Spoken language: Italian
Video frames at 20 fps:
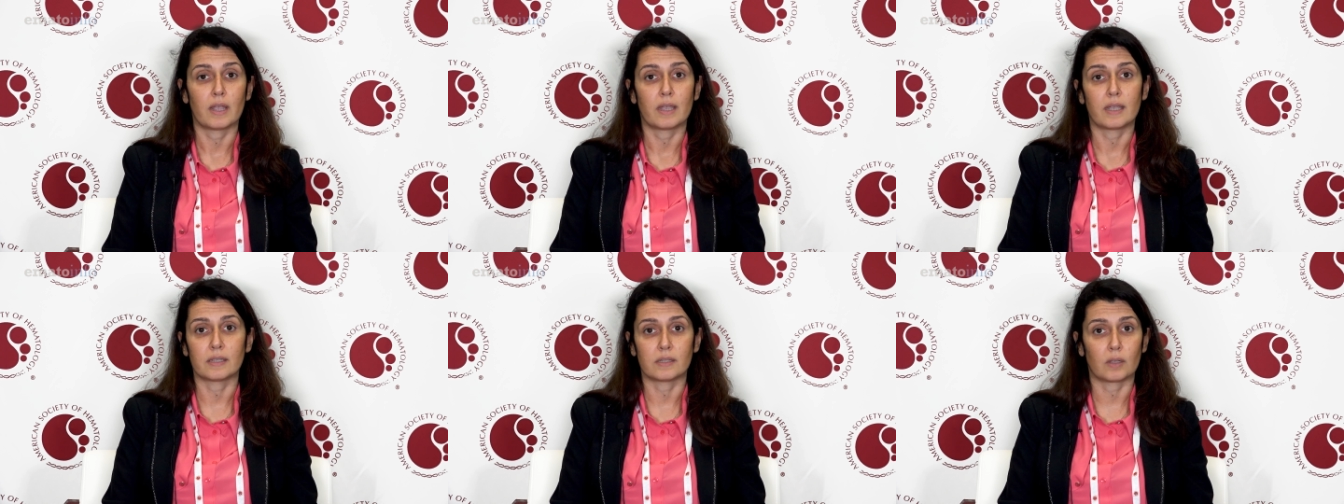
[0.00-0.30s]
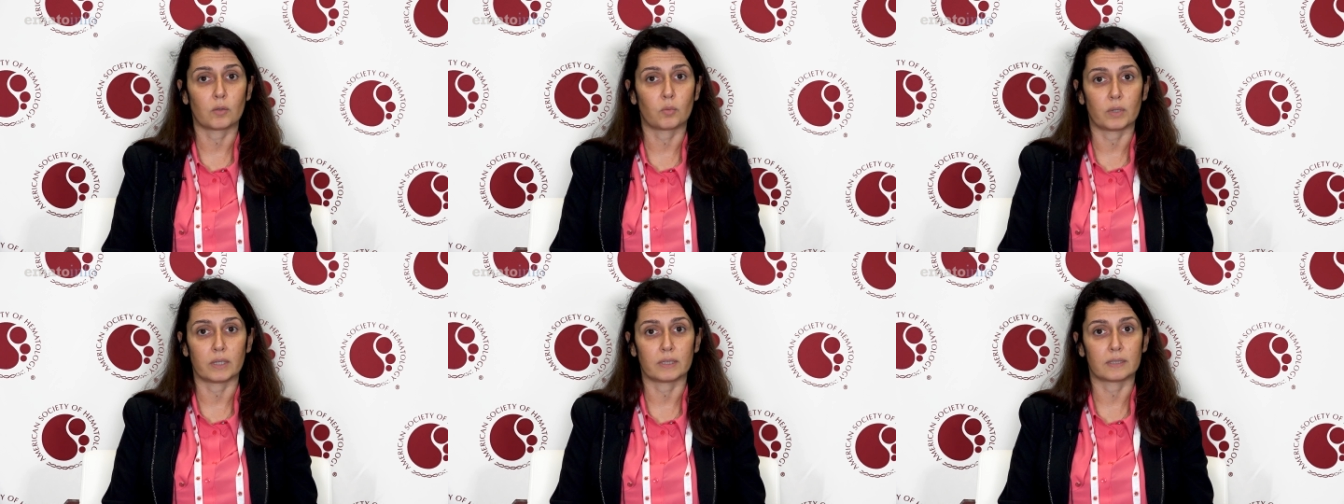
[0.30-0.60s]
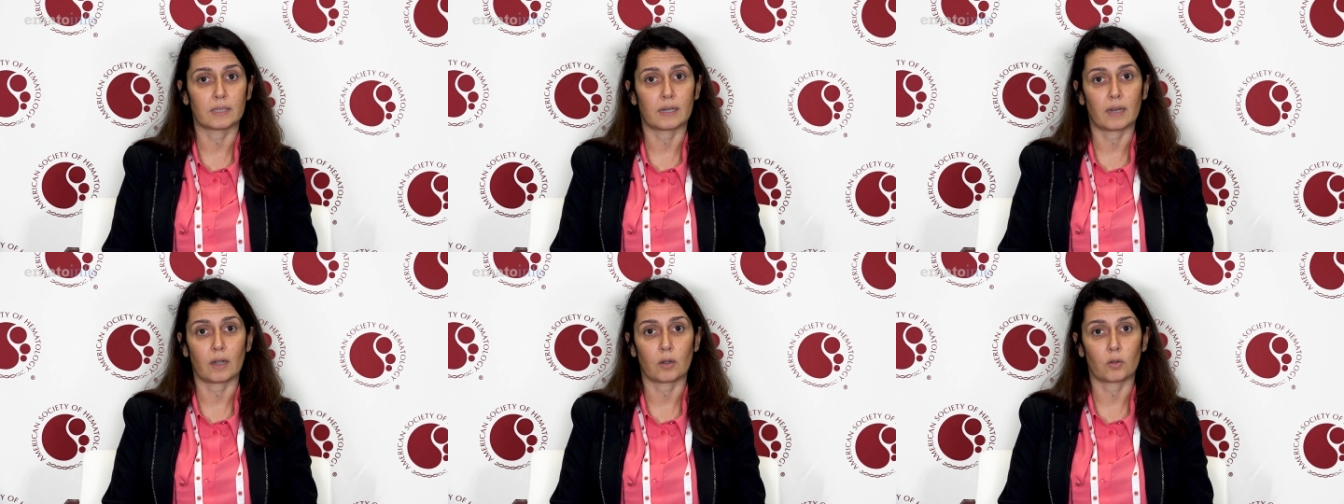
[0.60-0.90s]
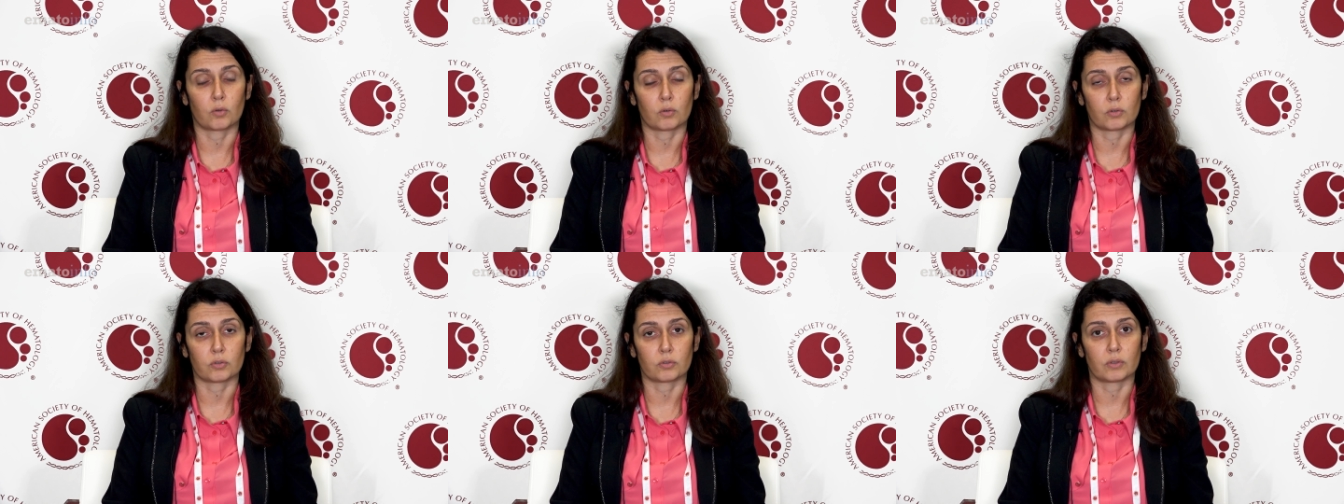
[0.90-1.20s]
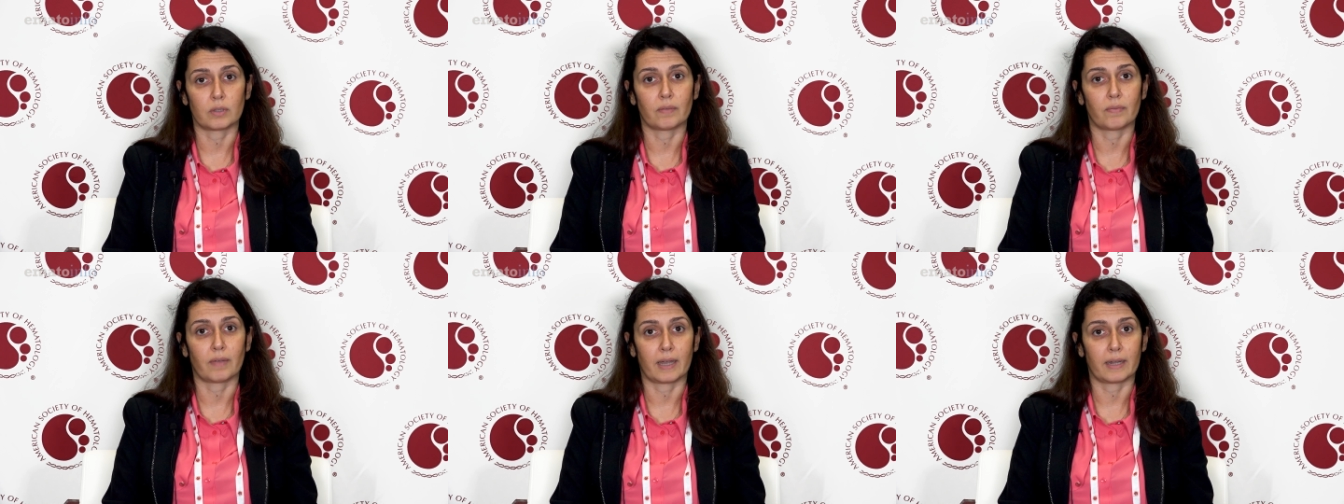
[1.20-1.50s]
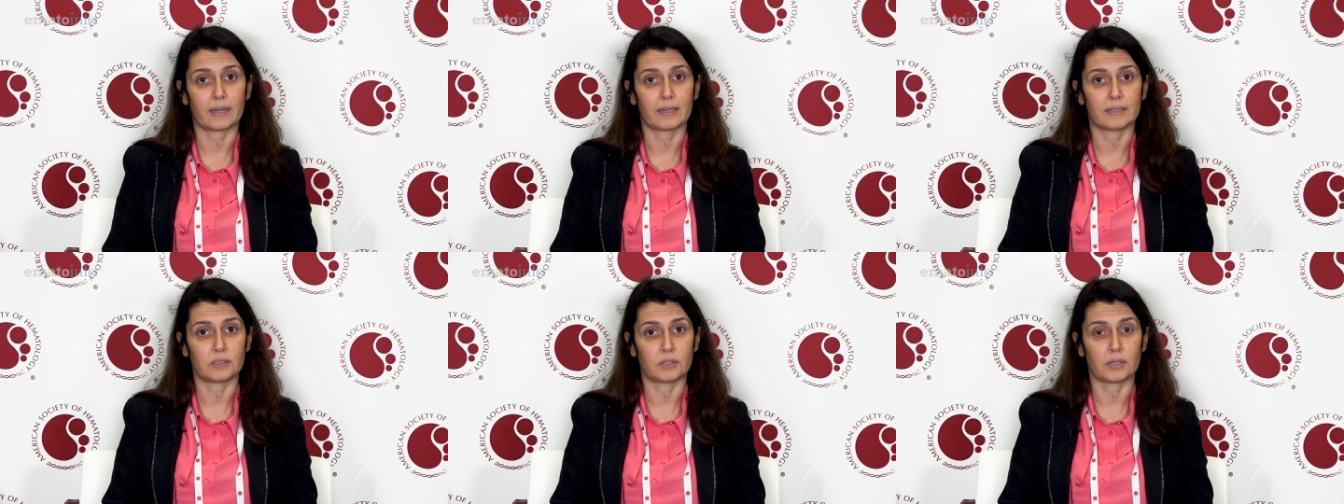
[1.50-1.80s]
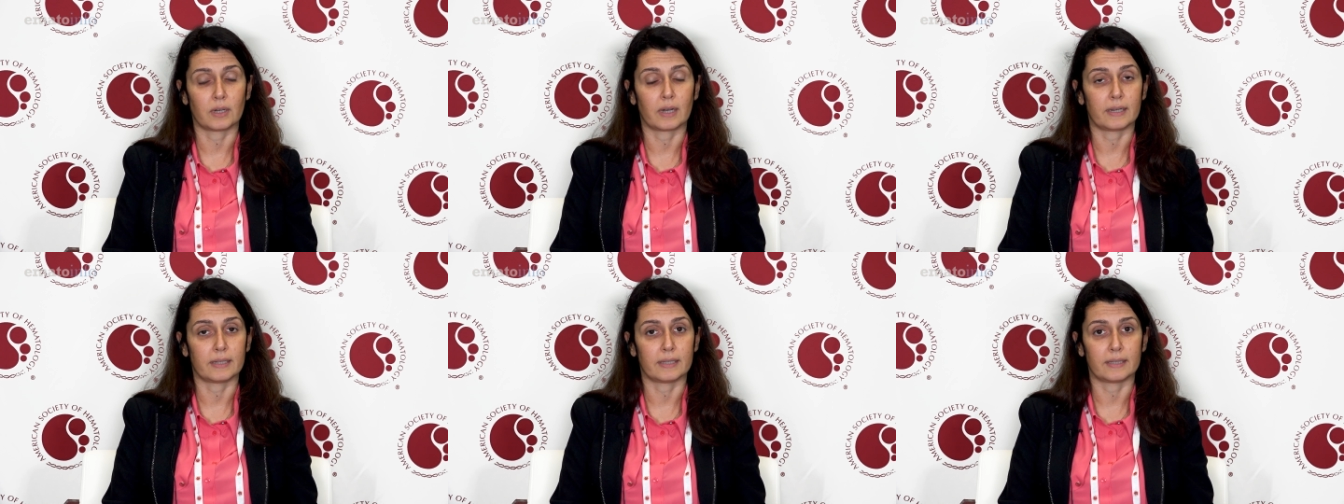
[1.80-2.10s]
eseguite nel corso dei vari
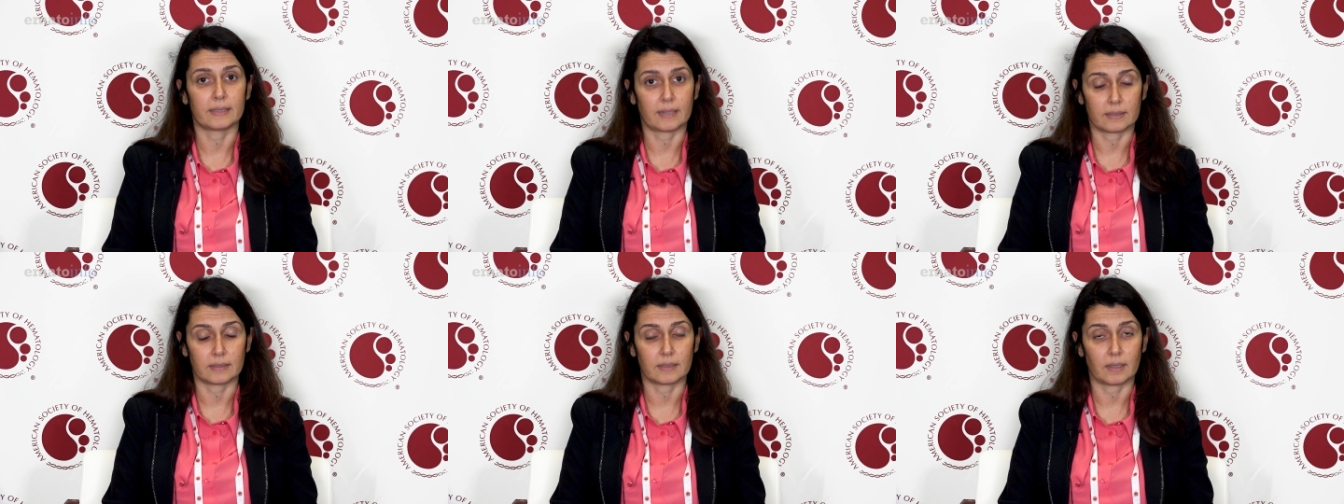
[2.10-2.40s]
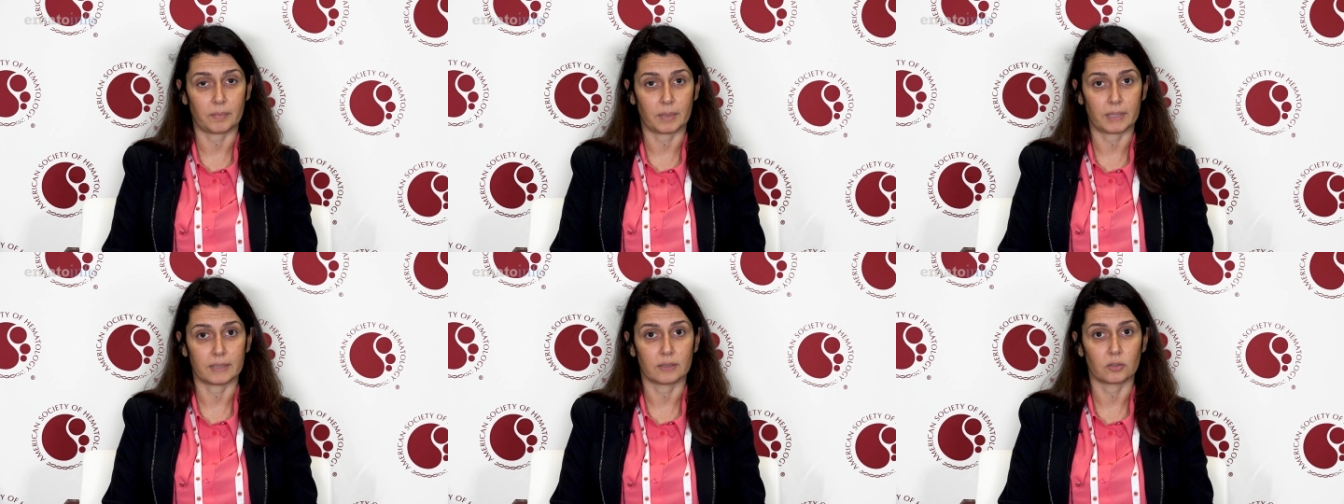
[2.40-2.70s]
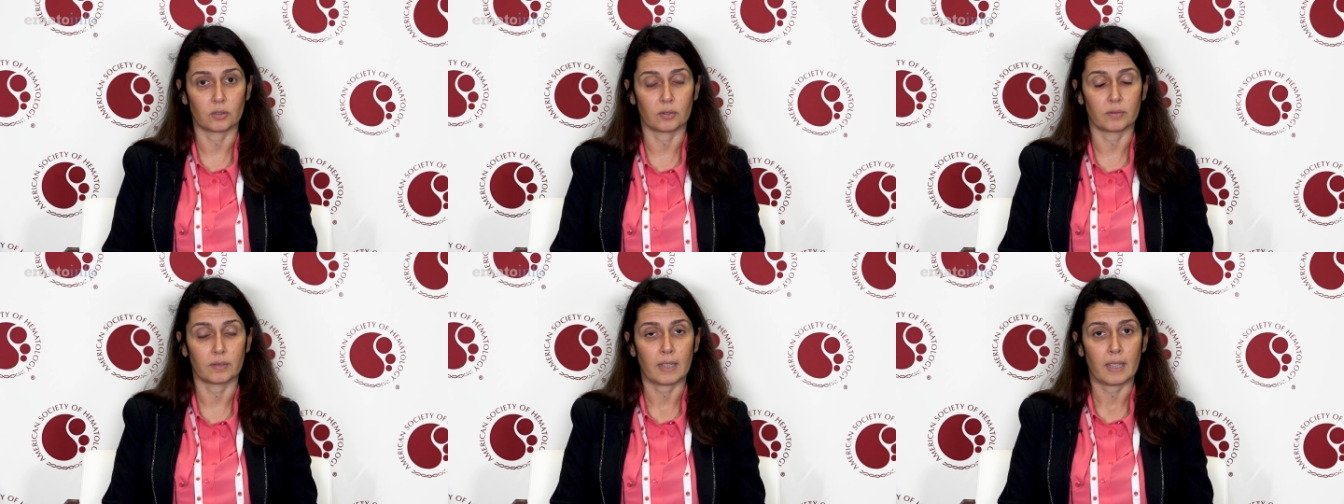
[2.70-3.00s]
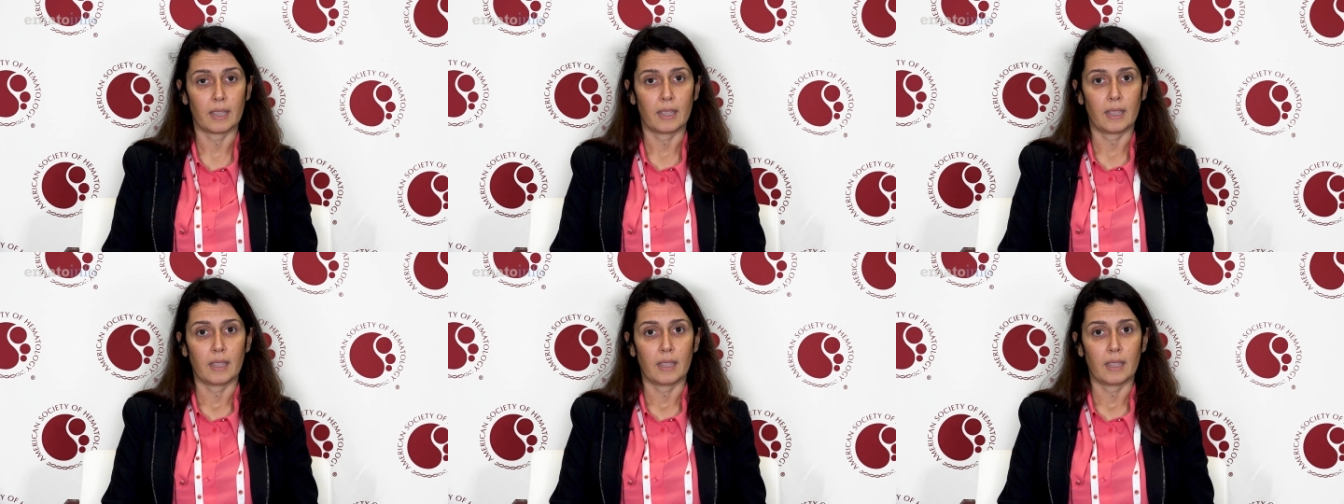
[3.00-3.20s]
cicli di trattamento.